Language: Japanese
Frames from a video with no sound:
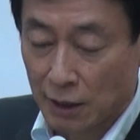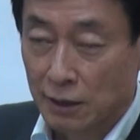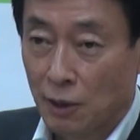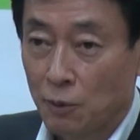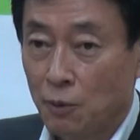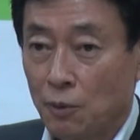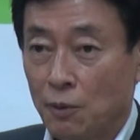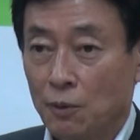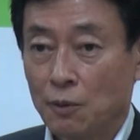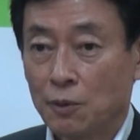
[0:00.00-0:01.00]
他
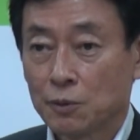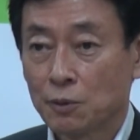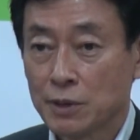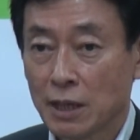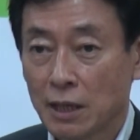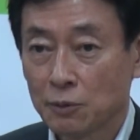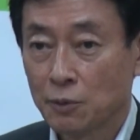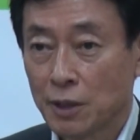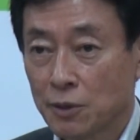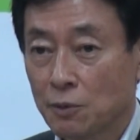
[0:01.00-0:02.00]
方当然あ
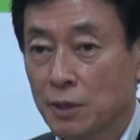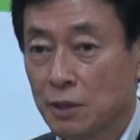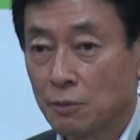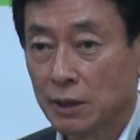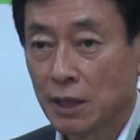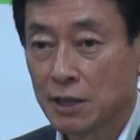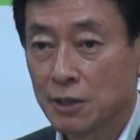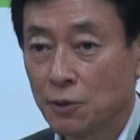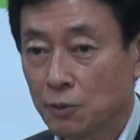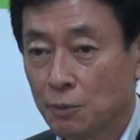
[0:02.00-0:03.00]
の影響を受けるのは大
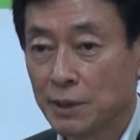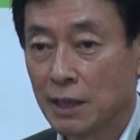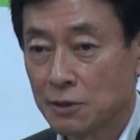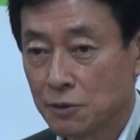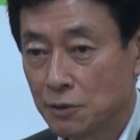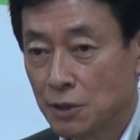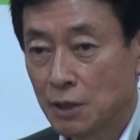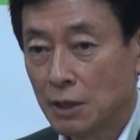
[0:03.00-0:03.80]
企業のみならず、